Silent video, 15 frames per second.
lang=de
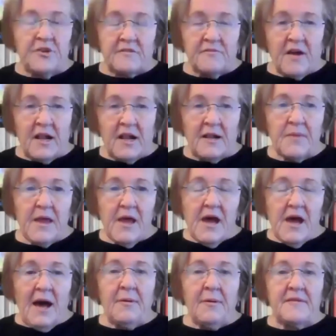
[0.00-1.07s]
Wahl.
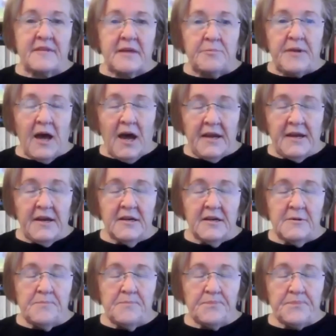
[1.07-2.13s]
Aber es gibt eine